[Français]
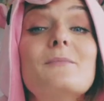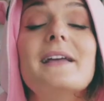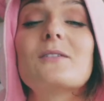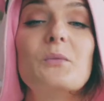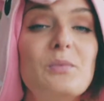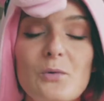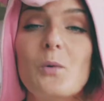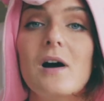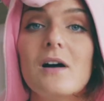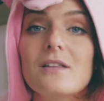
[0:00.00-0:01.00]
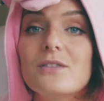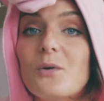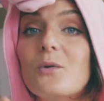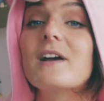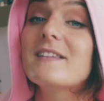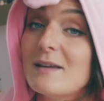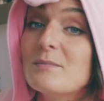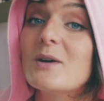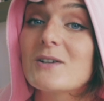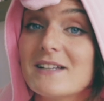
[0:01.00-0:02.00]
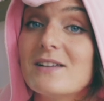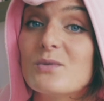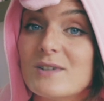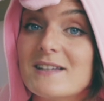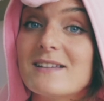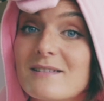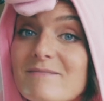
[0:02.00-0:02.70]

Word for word: mètres plus loin dans le récepteur téléphonique.